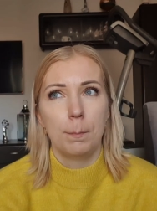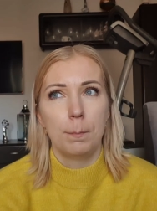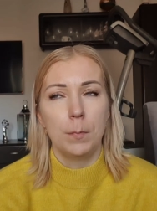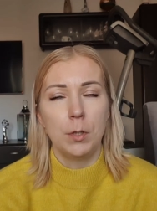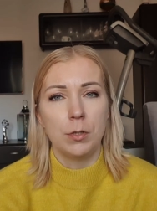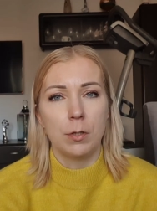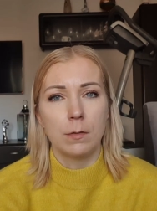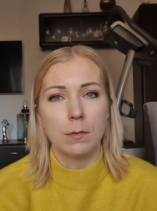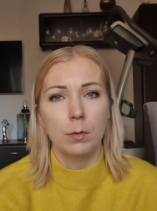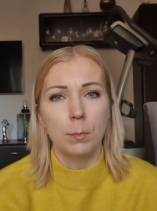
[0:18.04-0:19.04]

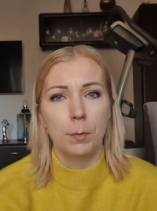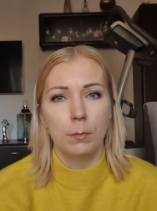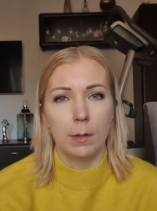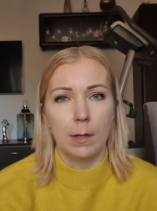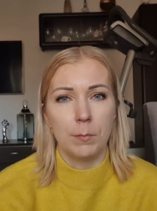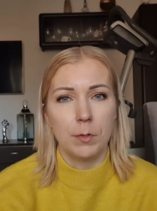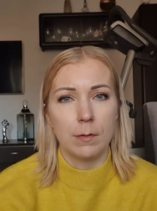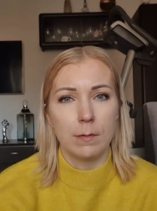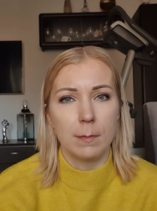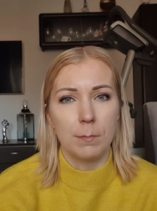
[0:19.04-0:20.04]
miesiącu, półtora
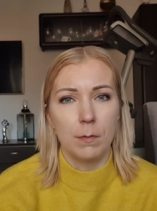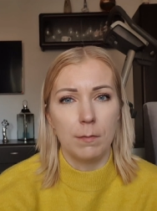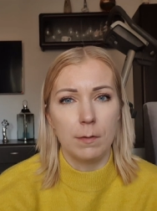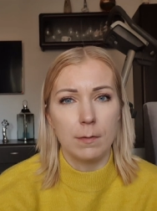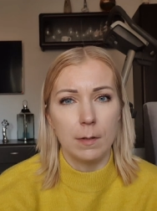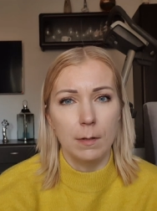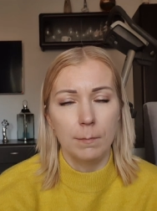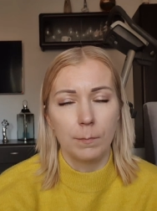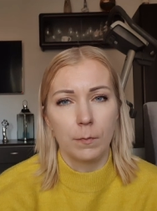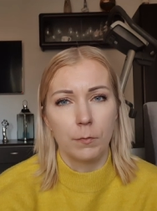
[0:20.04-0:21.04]
miesiąca mniej więcej,
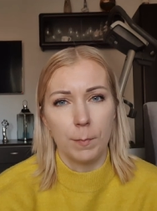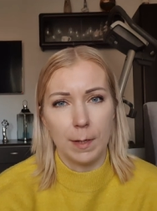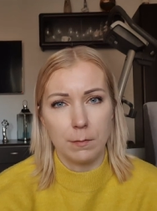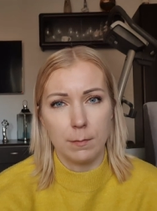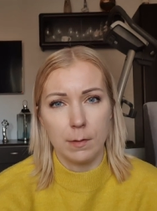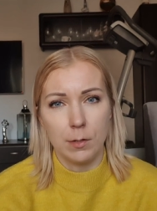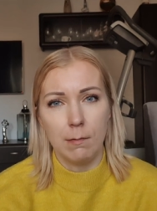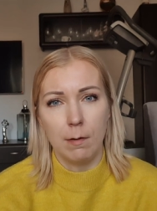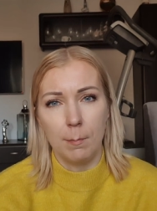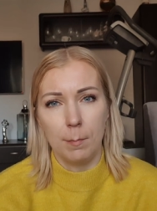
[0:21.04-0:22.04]
w marcu
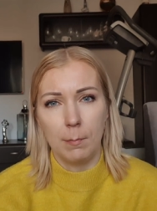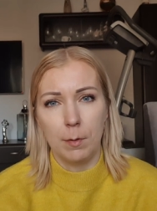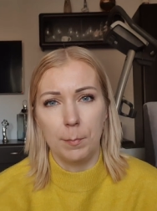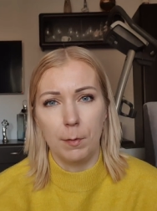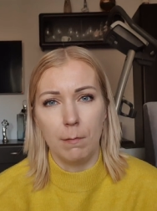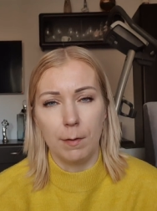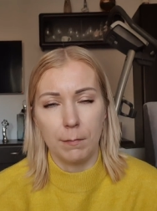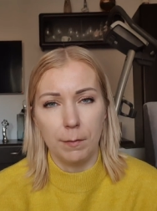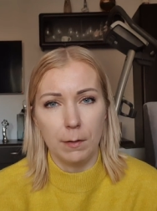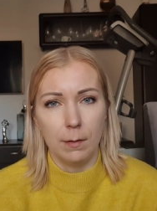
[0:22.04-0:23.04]
zaczęłam, mamy połowę
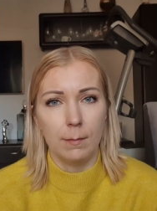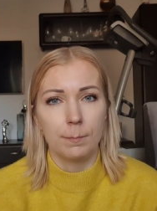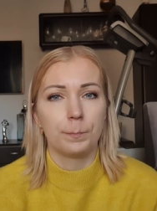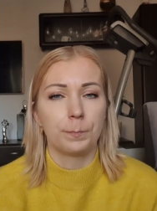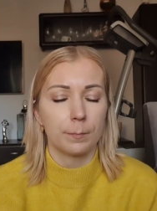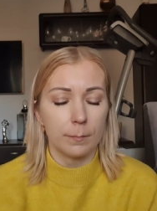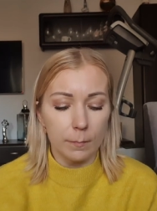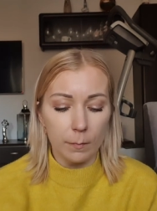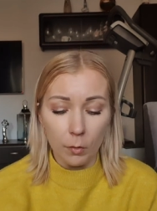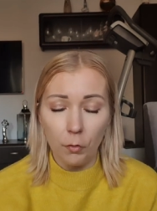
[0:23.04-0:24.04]
kwietnia,
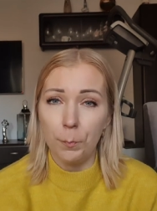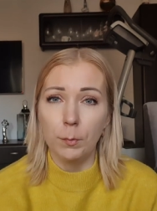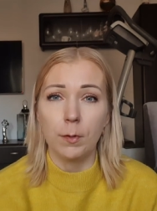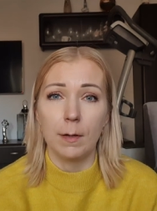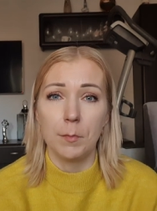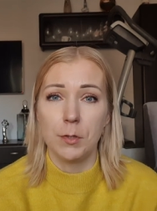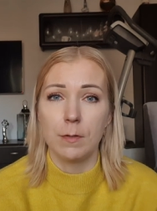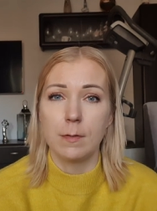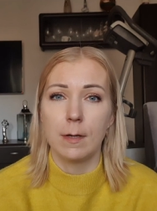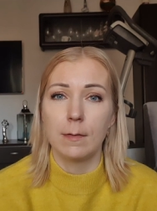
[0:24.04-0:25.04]
w półtora
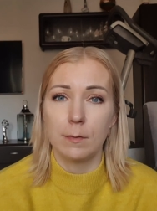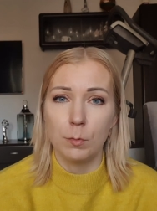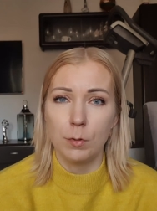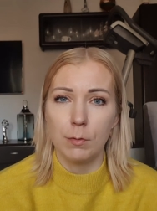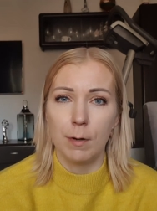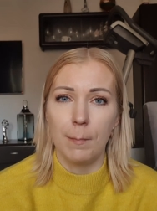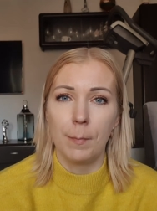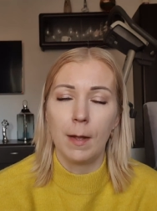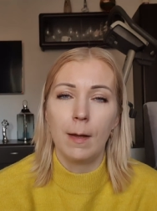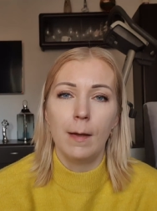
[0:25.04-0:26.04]
miesiąca zużyłam
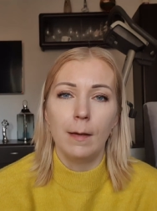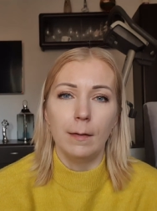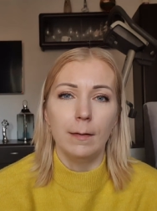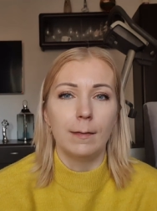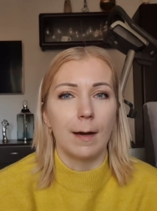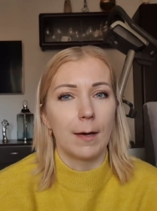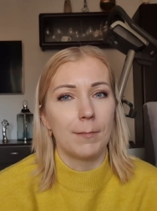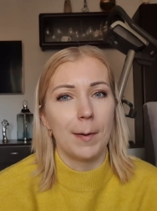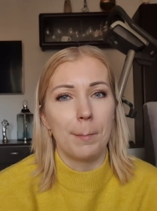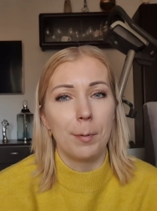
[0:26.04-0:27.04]
i tak
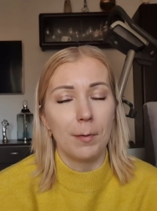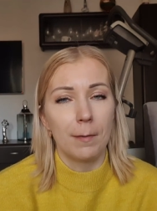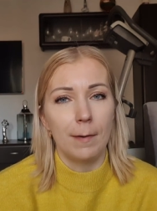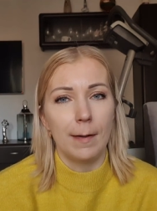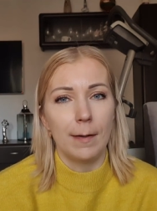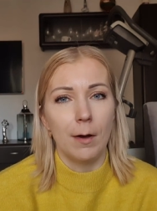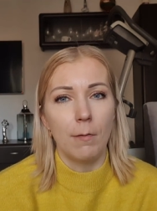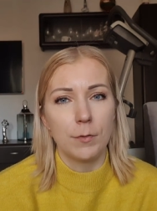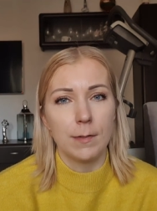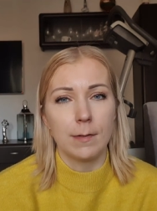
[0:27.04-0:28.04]
Wam po kolei o
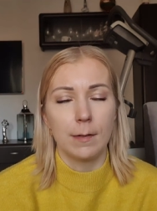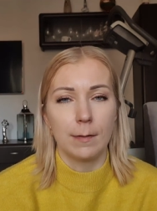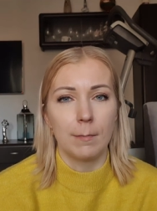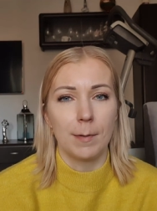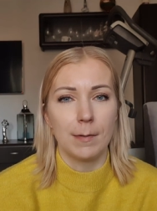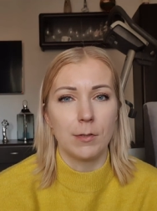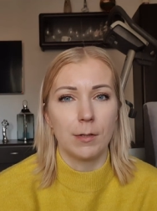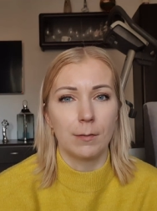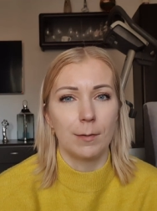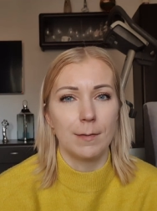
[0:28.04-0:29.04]
wszystkich tych
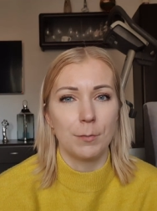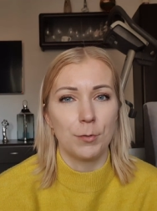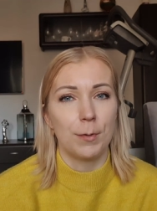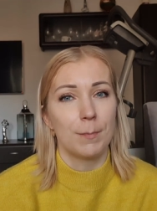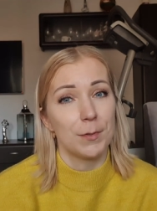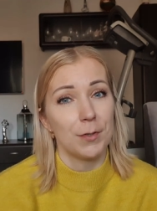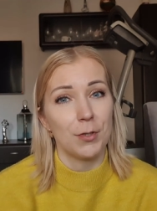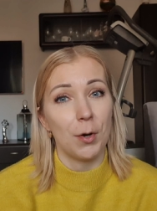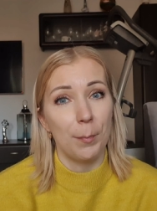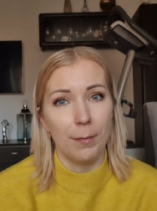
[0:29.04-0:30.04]
maseczkach, które zużyłam, coś
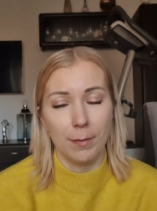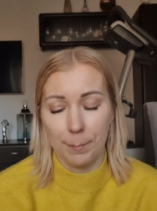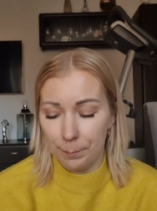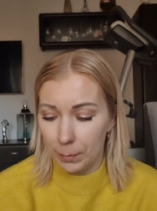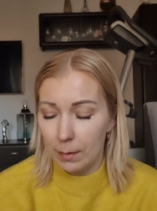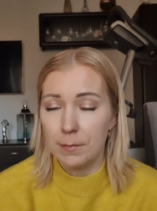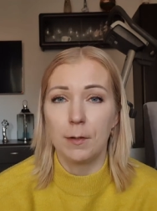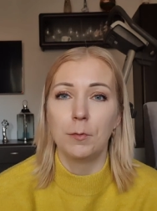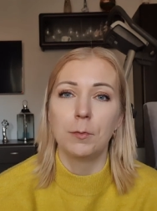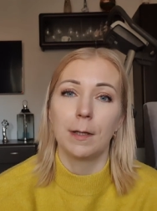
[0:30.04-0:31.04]
opowiem.
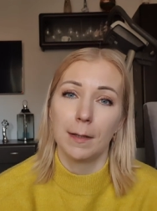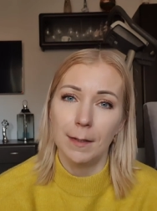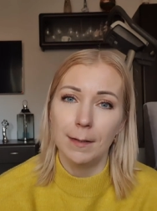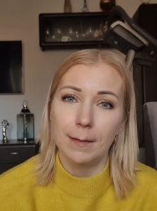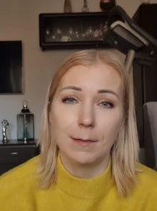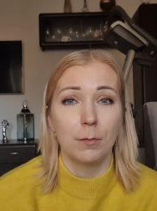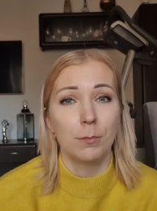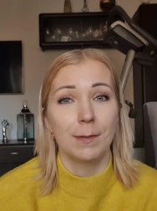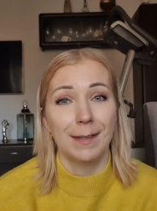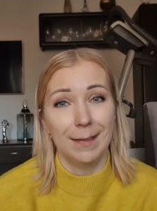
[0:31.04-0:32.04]
Są tutaj hity, są
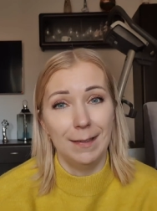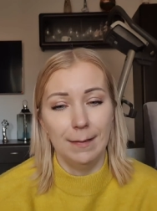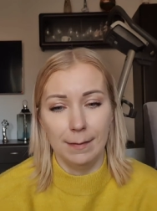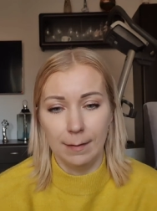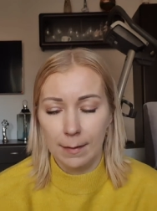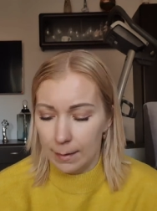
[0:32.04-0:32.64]
tutaj kity.